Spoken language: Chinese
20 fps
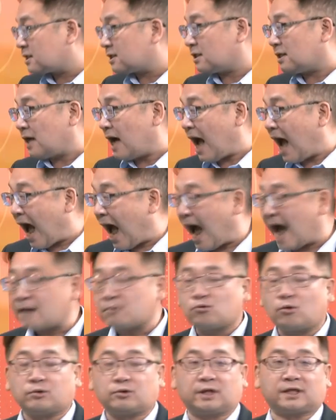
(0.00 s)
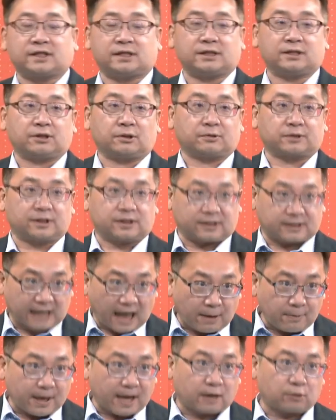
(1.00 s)
是韩国瑜的起手式，
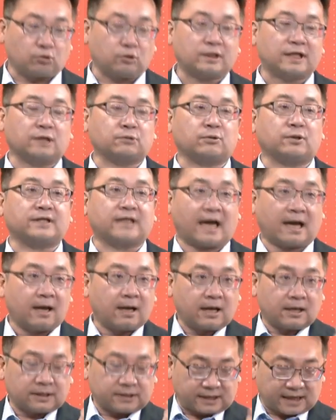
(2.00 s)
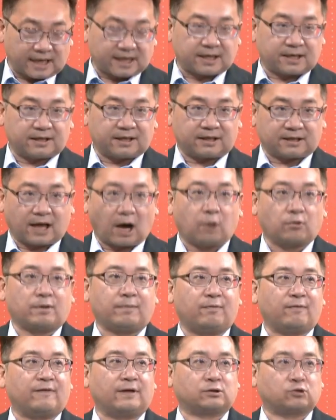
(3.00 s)
待会啊，于将军会讲这个呢，桃
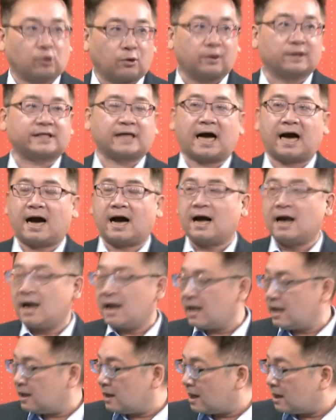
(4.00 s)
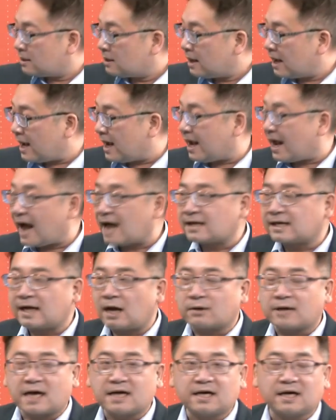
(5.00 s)
园部分，最后讲，哎
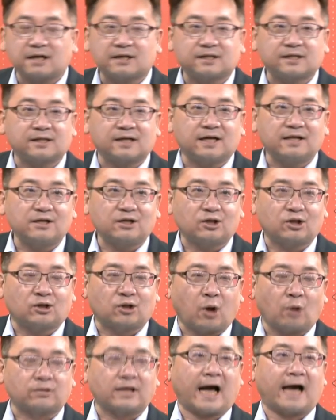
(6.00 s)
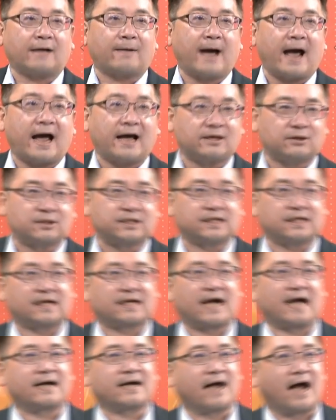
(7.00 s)
要跟柯斯恩同台呢，有几
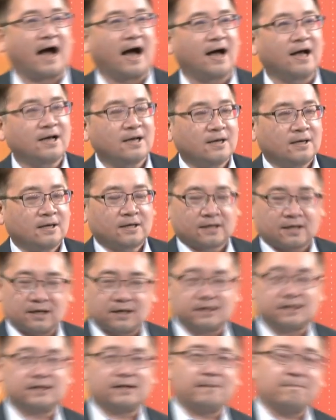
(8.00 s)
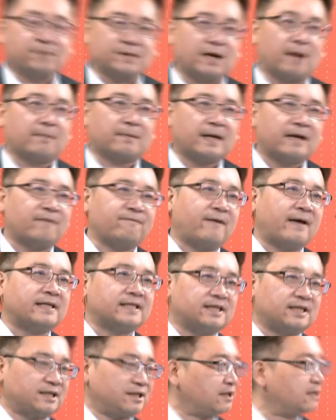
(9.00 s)
个尴尬，柯斯恩不知道翻
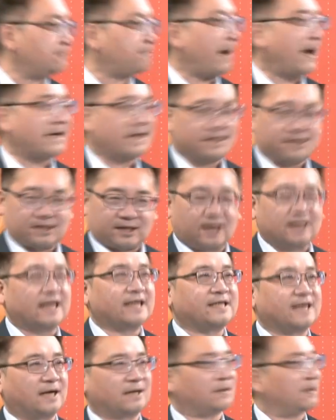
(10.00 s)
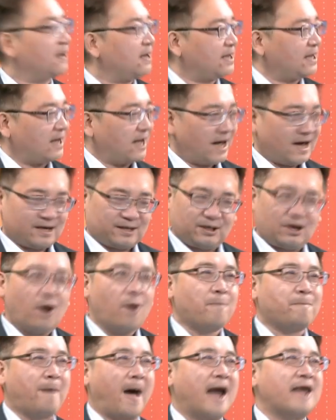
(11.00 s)
翻几次白眼，只要在讲啊，
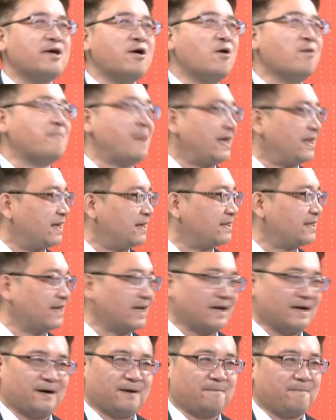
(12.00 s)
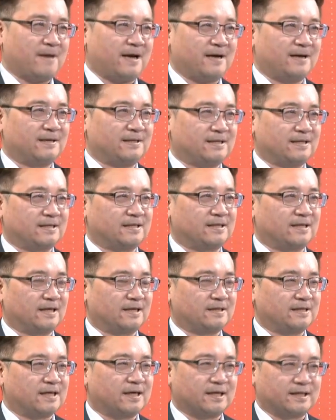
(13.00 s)
又白又美的这个呃这
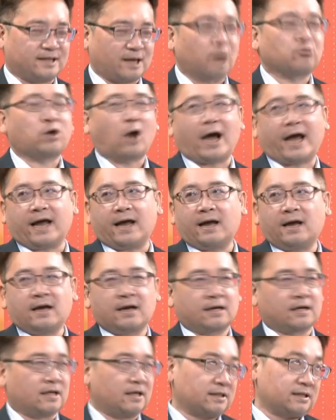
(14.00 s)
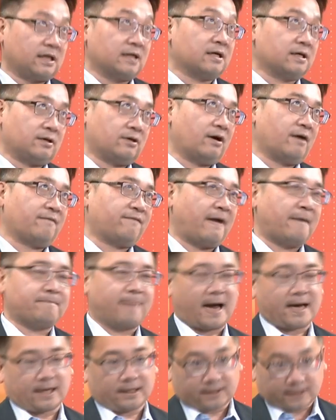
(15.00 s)
这个小腿，柯志恩可能又要翻
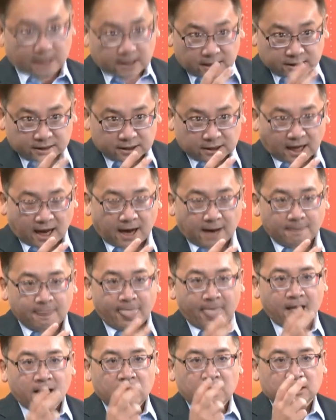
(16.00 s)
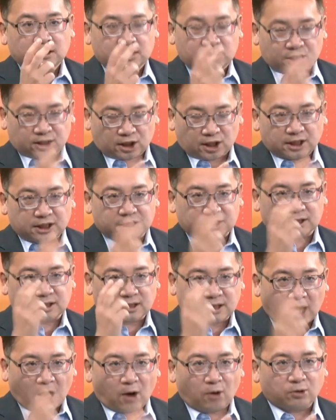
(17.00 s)
白眼。第二个是啊，其实
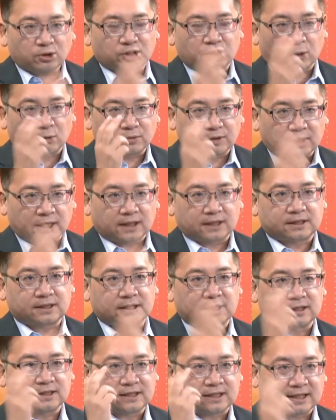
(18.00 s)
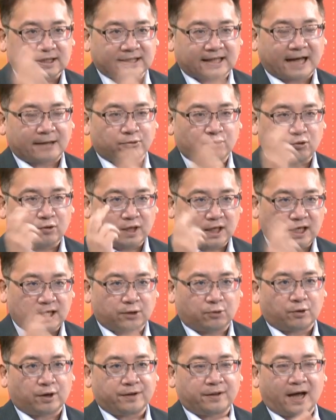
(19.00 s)
高雄的这些蓝绿
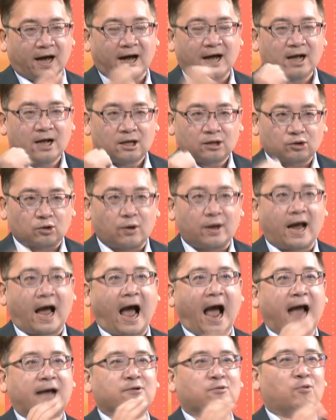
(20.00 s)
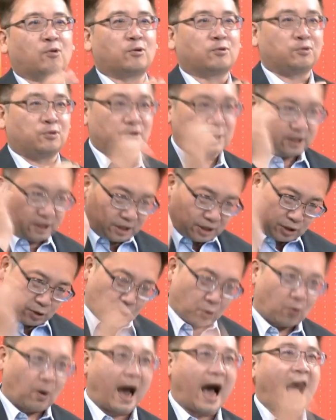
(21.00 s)
议员啊，对韩国瑜
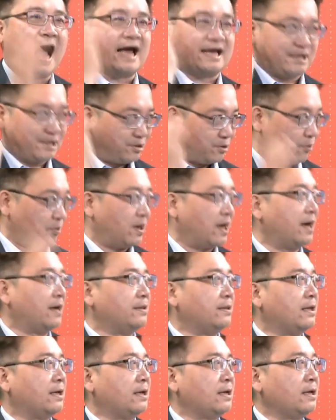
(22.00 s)
有爱有恨。